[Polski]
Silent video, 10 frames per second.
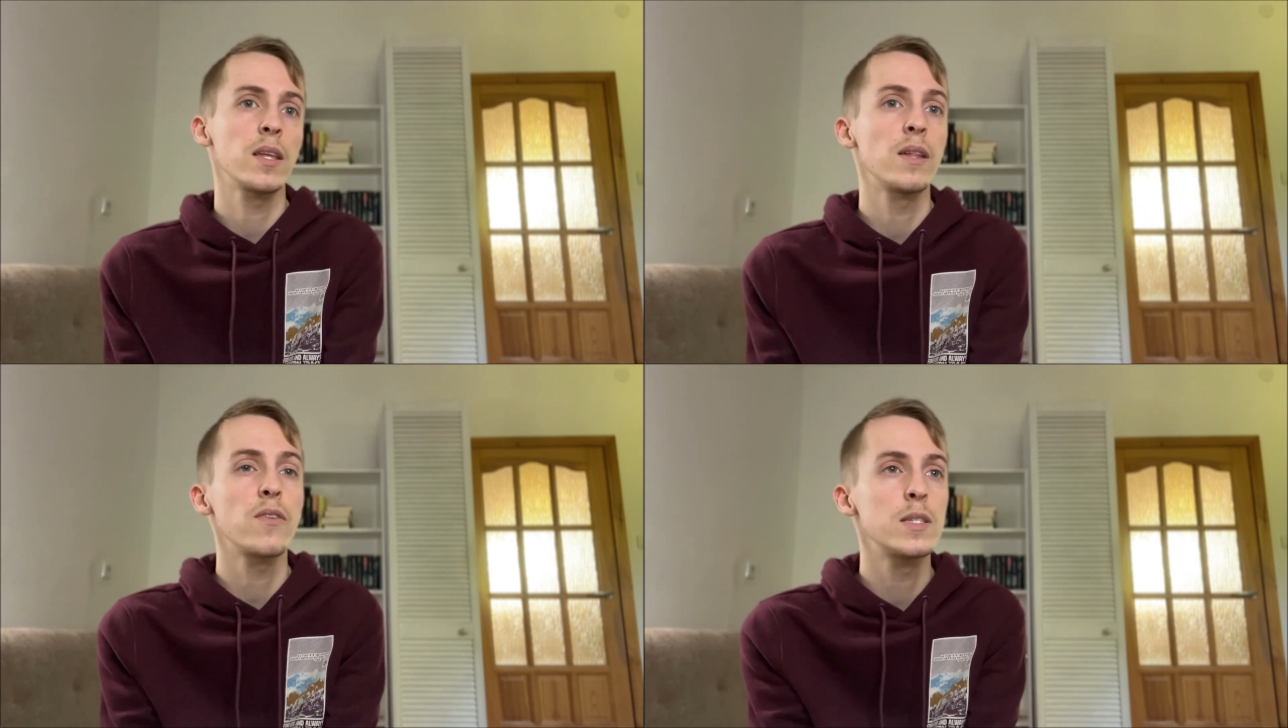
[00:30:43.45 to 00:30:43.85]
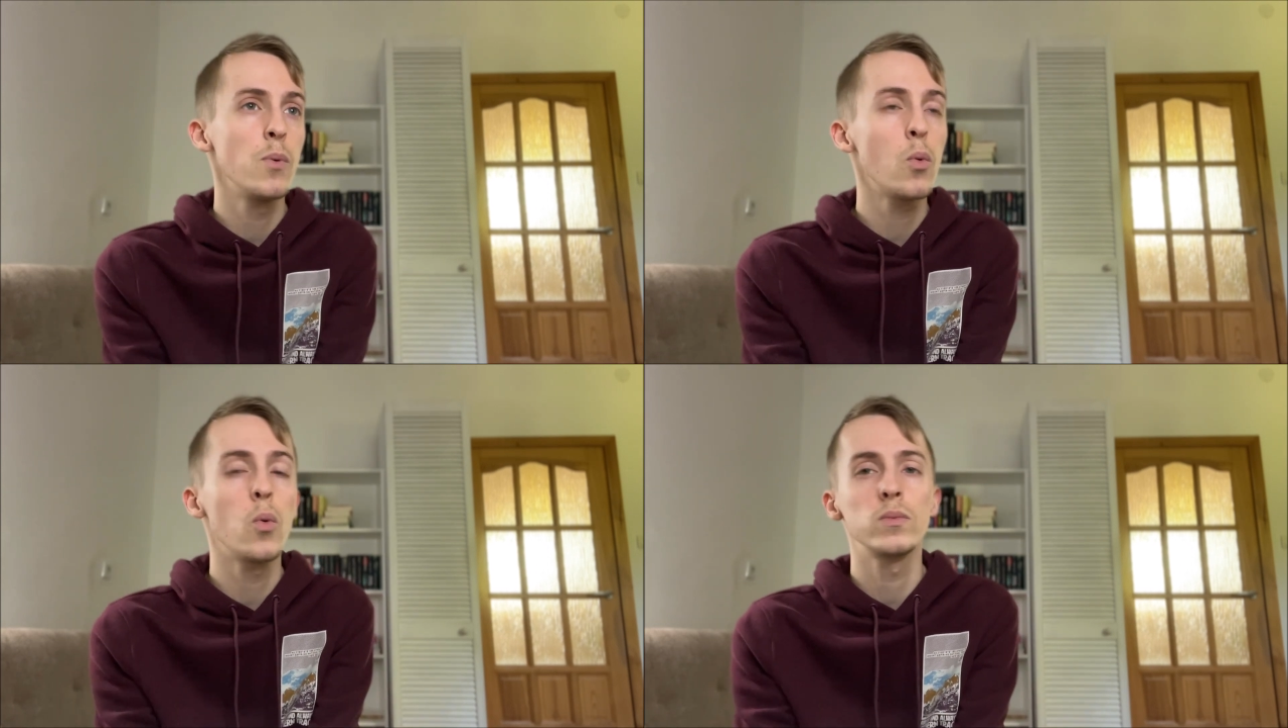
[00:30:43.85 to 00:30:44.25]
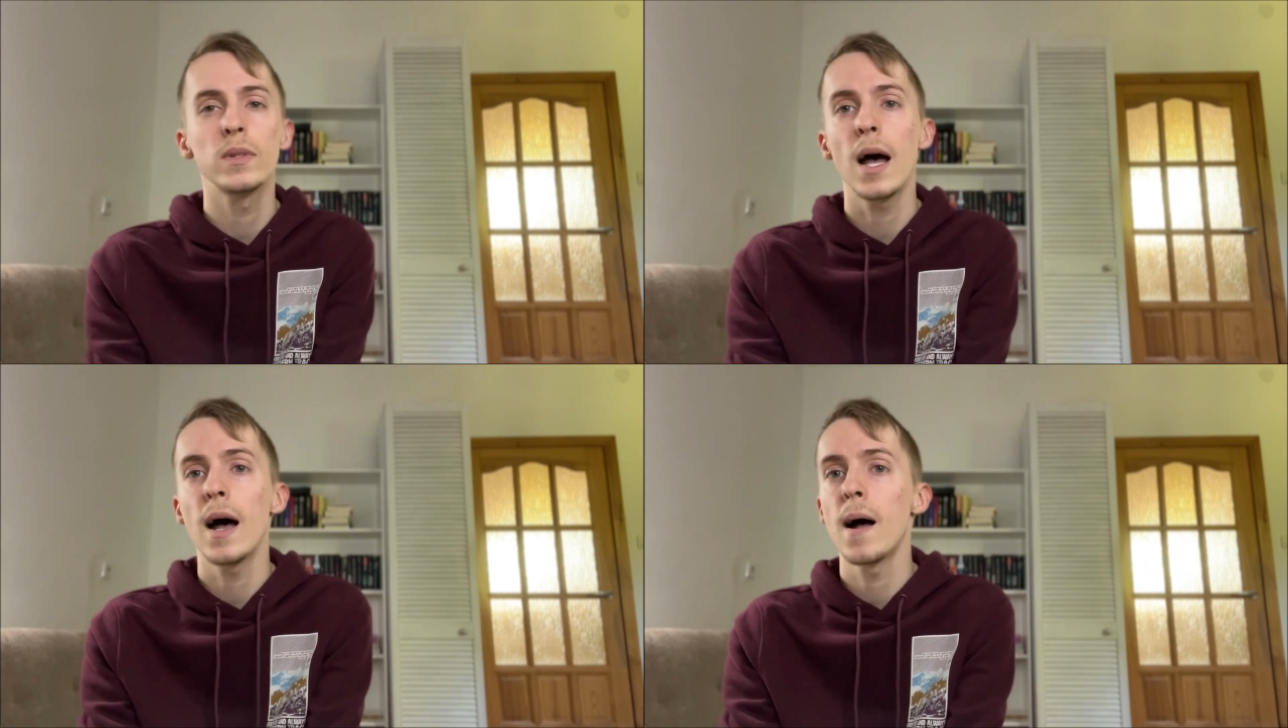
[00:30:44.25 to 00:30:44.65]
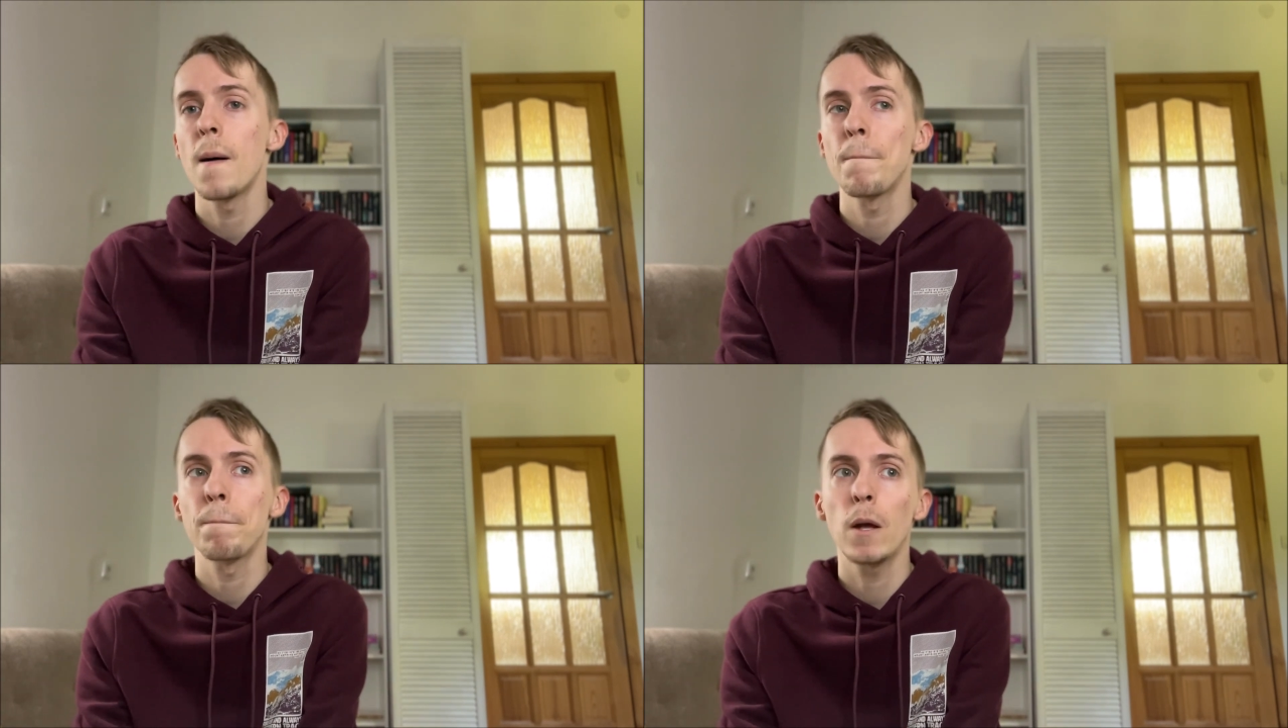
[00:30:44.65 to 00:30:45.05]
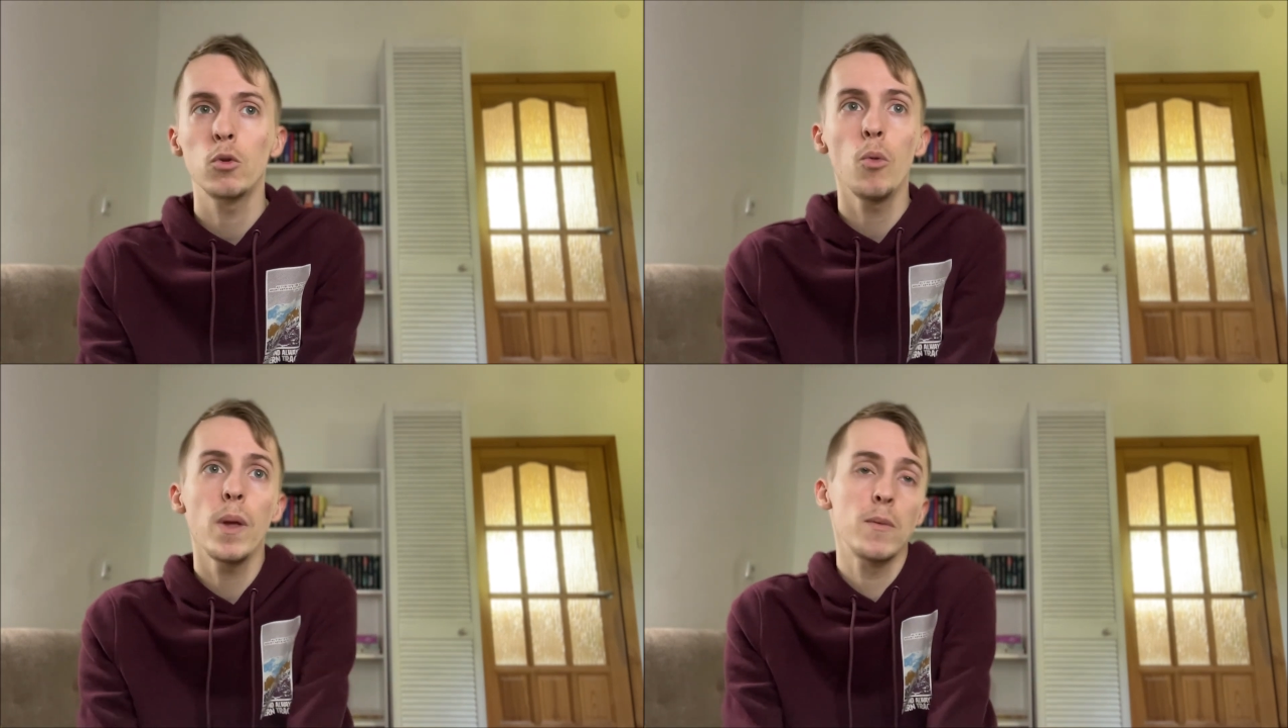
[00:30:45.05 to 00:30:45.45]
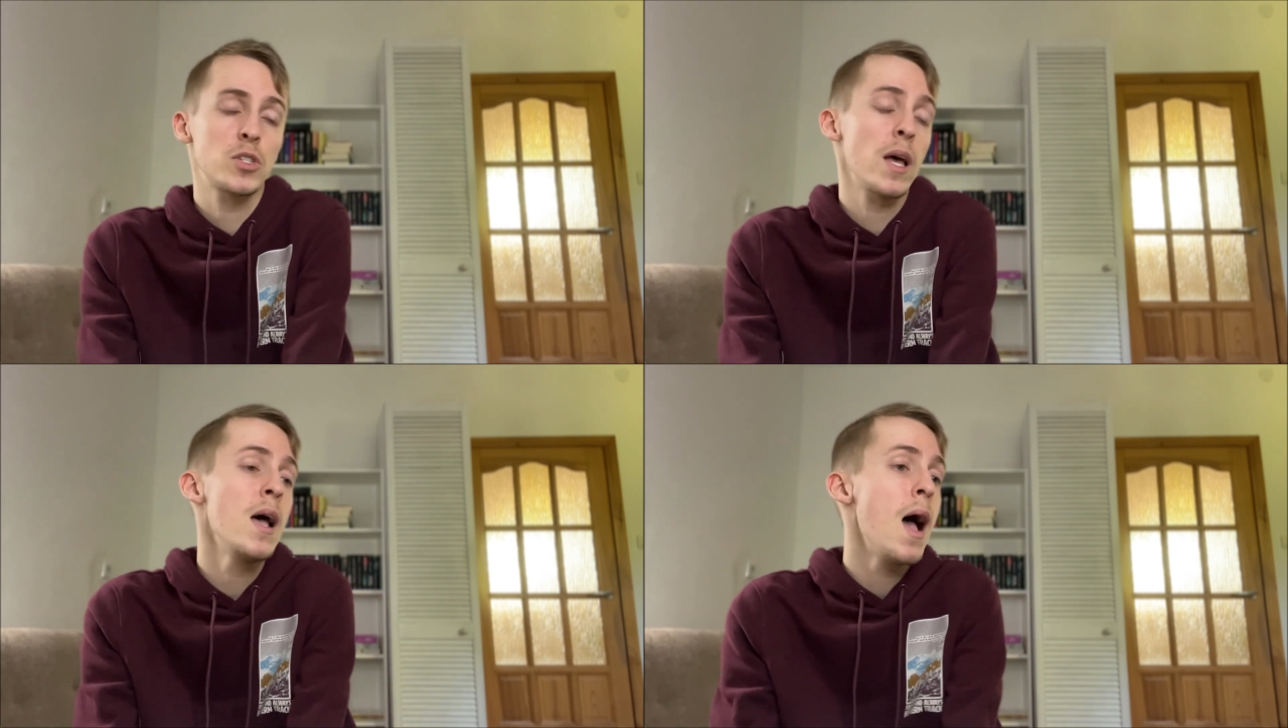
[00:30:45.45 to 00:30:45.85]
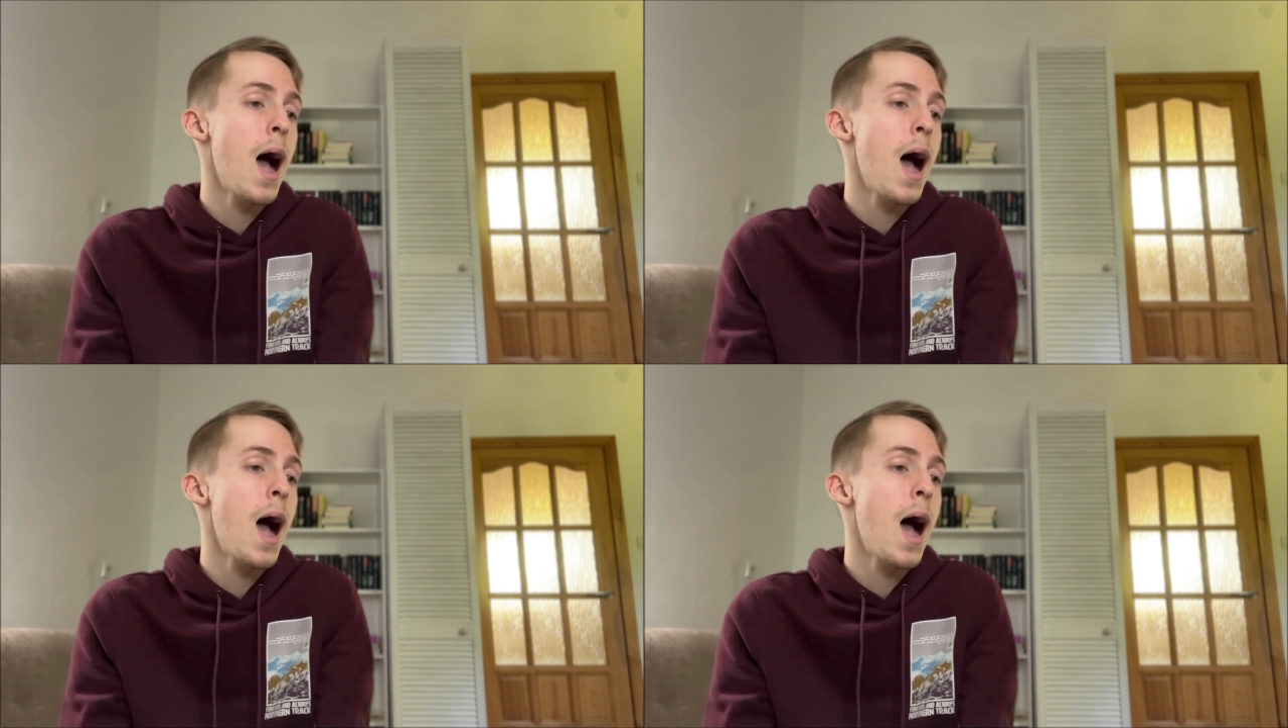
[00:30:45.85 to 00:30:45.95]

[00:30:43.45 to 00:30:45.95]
nie, na Facebooku, na, na YouTubie może,